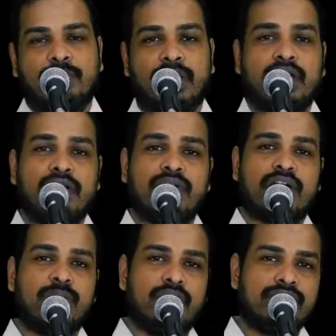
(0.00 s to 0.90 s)
పిల్లల
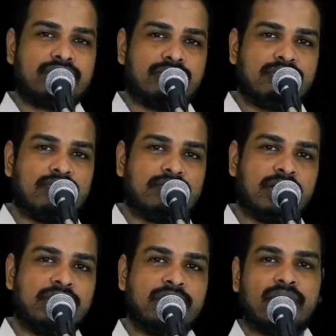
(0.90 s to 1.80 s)
యొక్క భవిష్యత్తులో
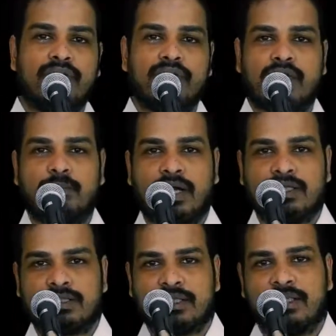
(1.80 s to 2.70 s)
తల్లిదండ్రుల యొక్క
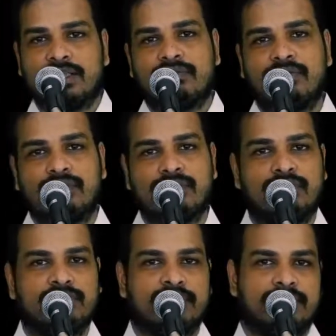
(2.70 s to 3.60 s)
పాత్ర ఎంతవరకు
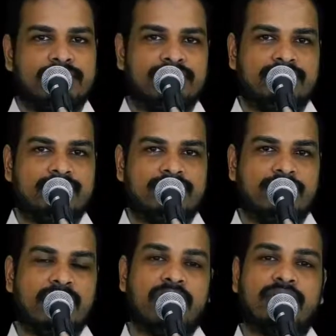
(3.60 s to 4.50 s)
ఉంటుంది
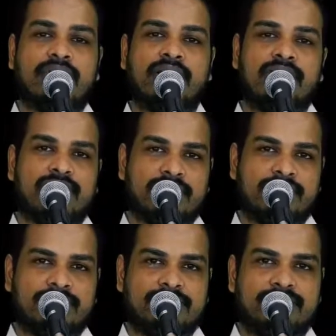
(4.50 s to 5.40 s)
ఏ విధంగా ఉంటుంది